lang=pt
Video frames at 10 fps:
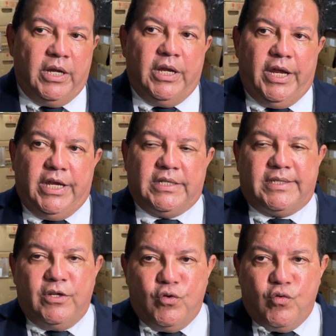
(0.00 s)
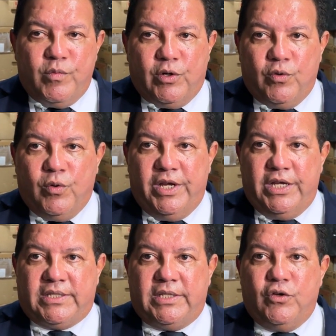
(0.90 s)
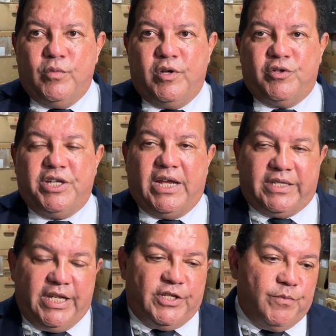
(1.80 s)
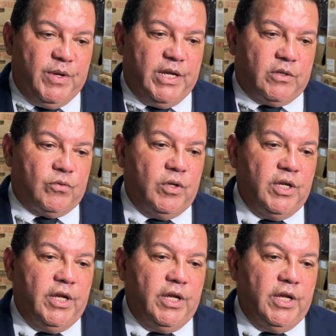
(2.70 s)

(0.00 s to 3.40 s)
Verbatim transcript: esse número, esse número de atendimento,